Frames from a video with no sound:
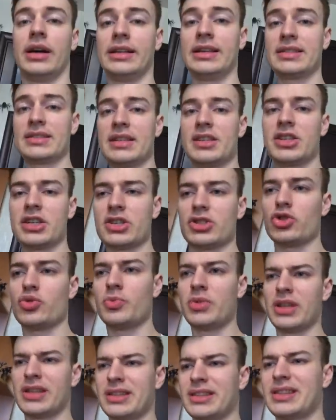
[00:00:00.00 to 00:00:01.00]
Если честно, у
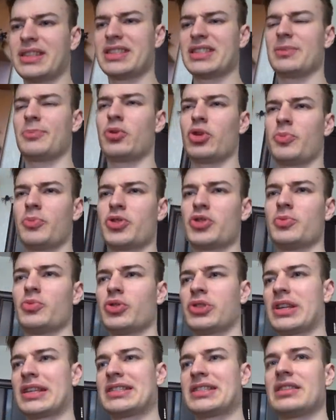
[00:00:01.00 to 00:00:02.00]
меня до сих пор
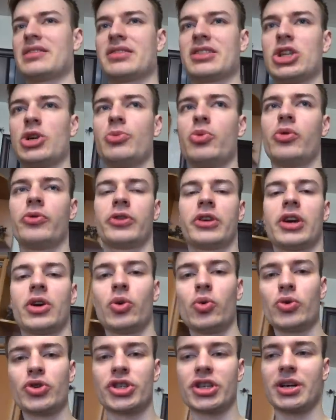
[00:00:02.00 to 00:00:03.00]
почему-то осталась любовь к
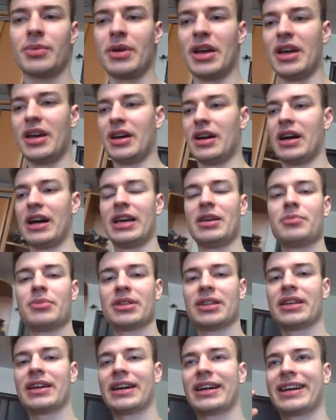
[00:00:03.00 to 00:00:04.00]
игрушкам, а
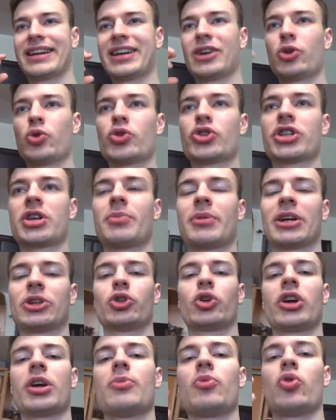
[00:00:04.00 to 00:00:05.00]
именно к игрушкам,
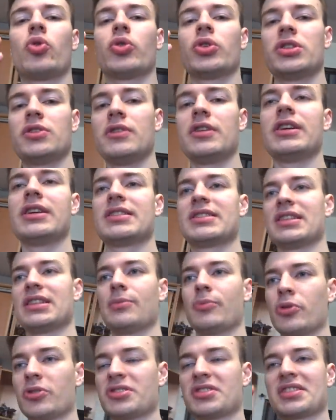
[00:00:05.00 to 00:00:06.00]
которые могут двигаться. Не
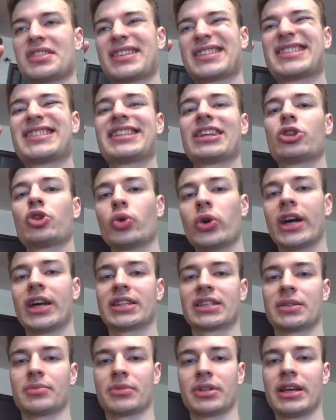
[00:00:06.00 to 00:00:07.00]
просто к
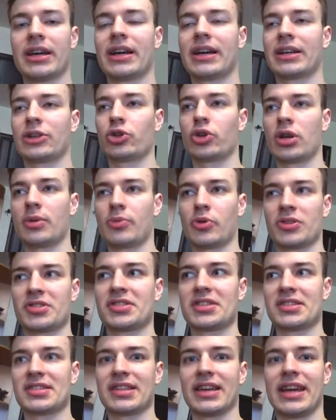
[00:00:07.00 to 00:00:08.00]
статуэткам, да, которые
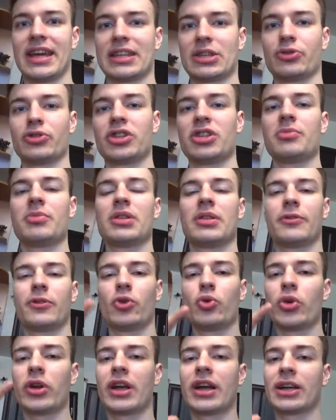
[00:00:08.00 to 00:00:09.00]
просто стоят, а вот именно
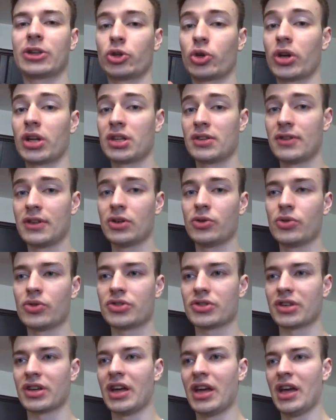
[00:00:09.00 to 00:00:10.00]
фигурки, которые
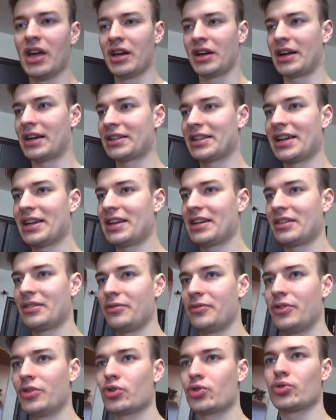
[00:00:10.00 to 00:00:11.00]
двигаются. Когда я
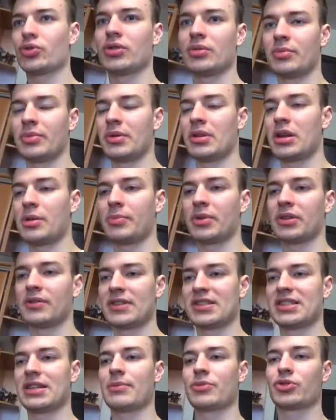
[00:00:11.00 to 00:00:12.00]
вижу, например, по
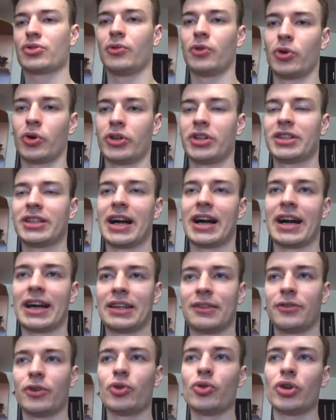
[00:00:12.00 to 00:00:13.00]
новостям, что выходит
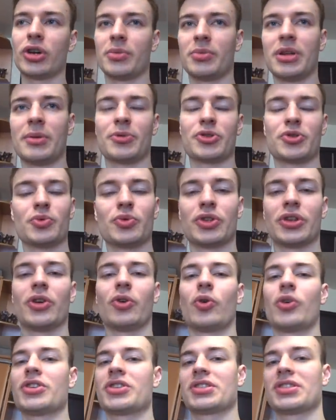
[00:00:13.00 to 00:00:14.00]
какая-то фигурка, мне почему-то ее
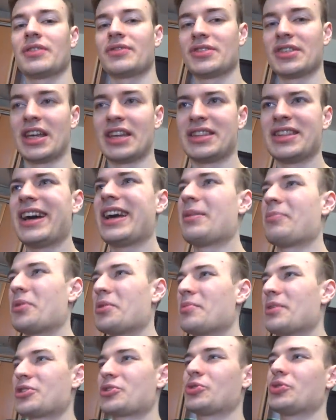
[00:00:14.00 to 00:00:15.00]
хочется взять. Да, я
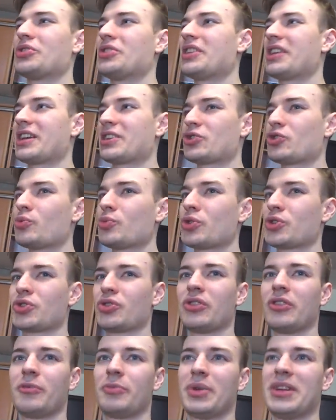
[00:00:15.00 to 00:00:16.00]
понимаю, что это неразумно,
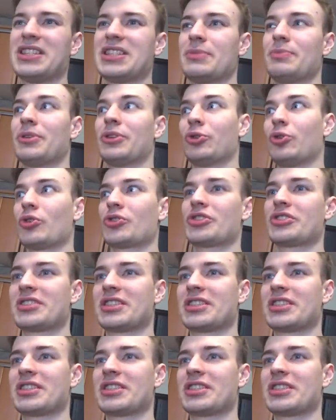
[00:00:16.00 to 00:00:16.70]
что я, в принципе, должен